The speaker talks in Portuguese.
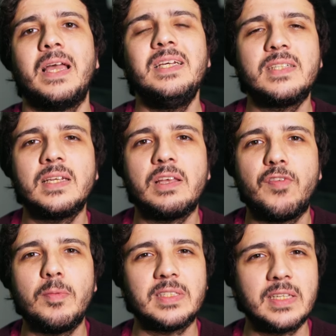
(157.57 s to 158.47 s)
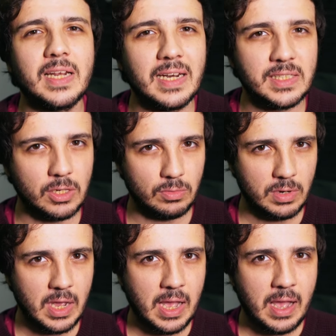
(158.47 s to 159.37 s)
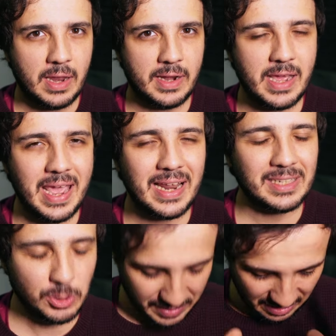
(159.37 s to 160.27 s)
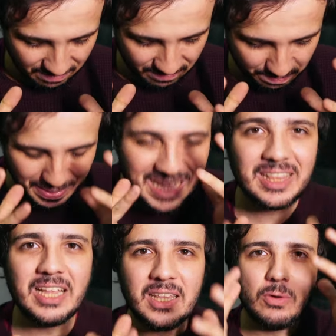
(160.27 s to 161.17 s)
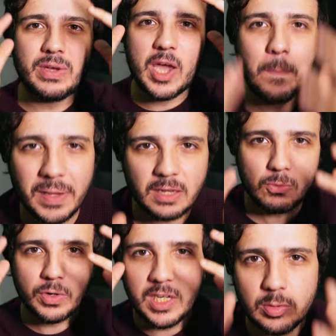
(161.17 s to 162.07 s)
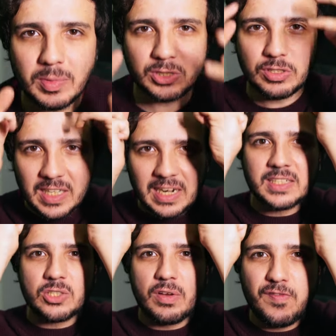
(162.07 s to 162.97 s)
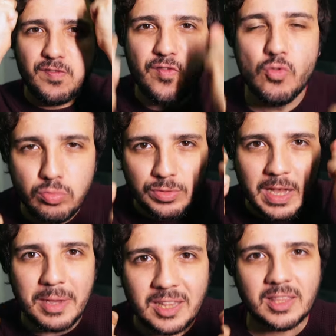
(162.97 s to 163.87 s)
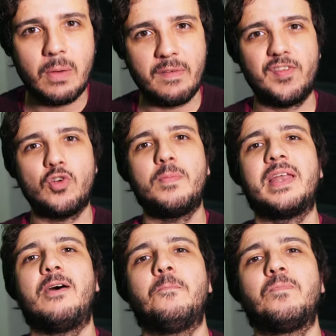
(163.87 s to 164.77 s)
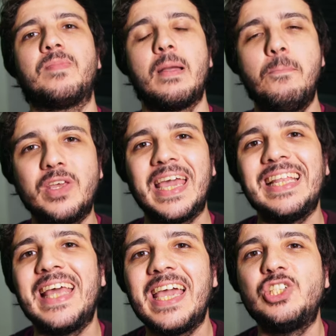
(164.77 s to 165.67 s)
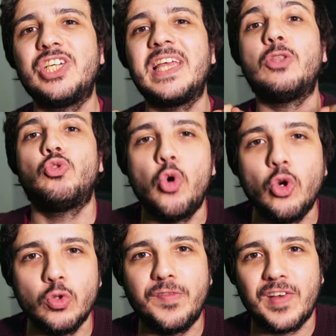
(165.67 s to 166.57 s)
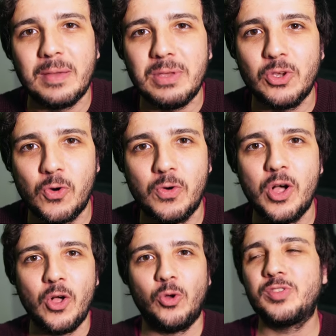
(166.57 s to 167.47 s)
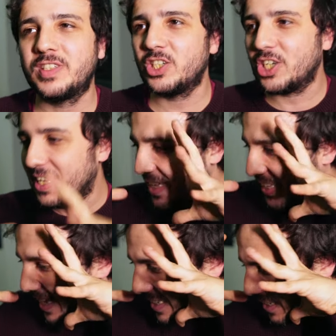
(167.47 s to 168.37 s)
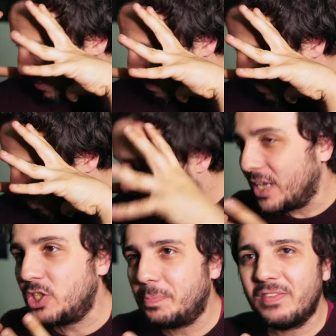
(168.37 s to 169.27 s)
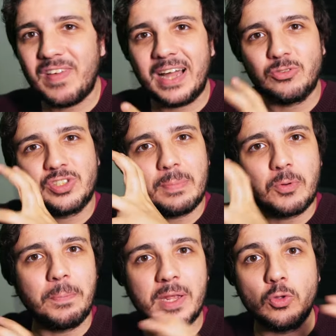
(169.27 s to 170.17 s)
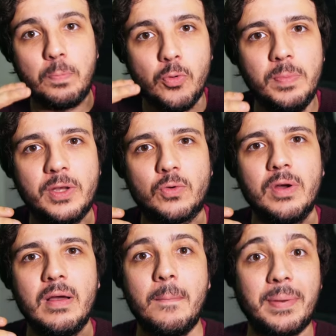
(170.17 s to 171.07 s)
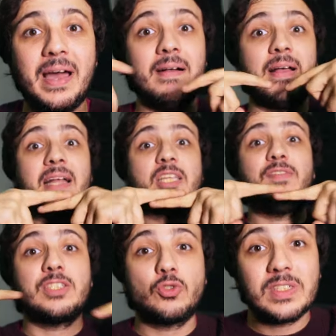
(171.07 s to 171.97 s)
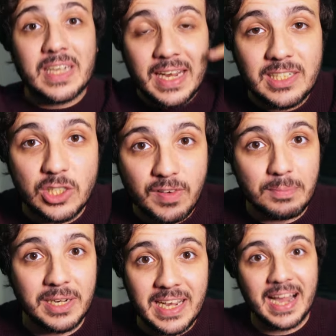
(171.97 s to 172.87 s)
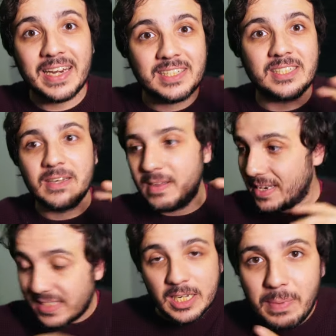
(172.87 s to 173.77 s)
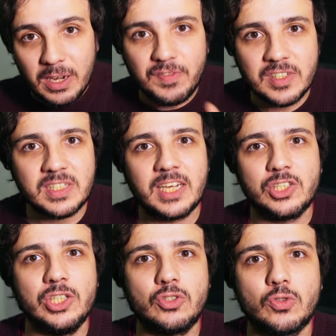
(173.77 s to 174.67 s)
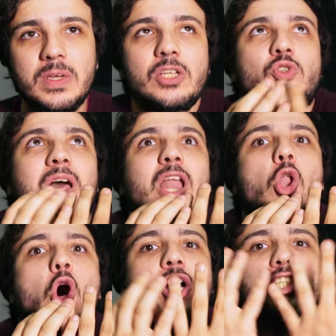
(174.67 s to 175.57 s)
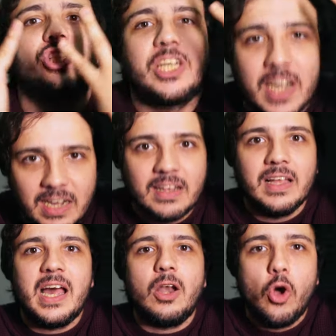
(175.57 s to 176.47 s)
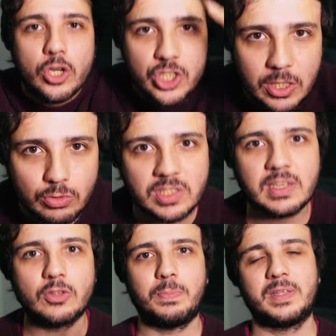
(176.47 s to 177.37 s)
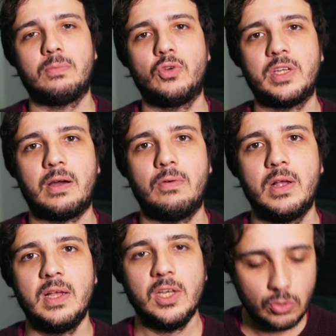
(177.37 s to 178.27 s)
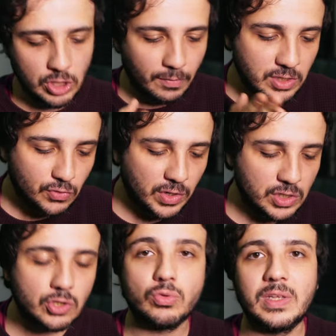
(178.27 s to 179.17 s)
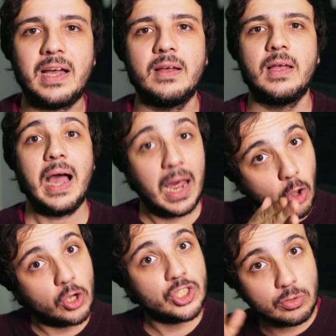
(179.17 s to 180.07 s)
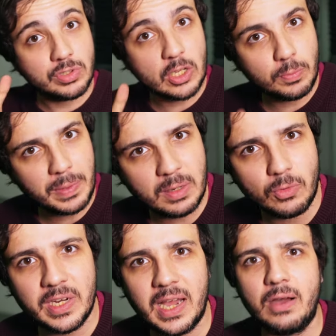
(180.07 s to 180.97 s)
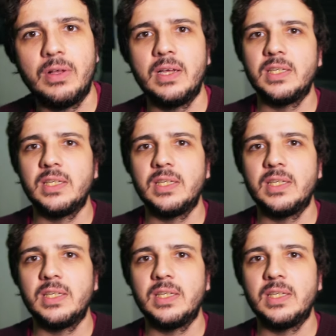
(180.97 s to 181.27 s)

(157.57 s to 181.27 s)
E de certa forma, essa declaração, né, ela, tipo assim, para entender o que é o patrimonialismo no Brasil, essa declaração é fundamental, é fenomenal. Porque a ideia de que ele é dono do filé mignon, ou seja, que ele um ente privado se apropria do público para através das suas raízes familiares se beneficiar disso, isso é a lógica, é a lógica do estado patrimonial. Se um dia vocês forem estudar a lógica do estado patrimonial,